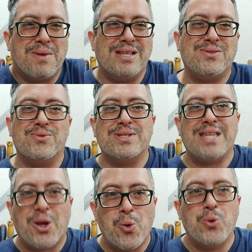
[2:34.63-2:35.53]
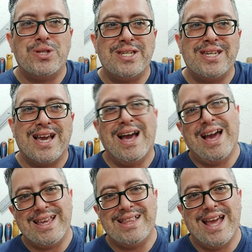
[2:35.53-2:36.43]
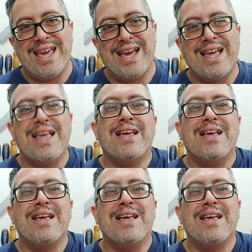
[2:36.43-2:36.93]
mas se você curte a ideia,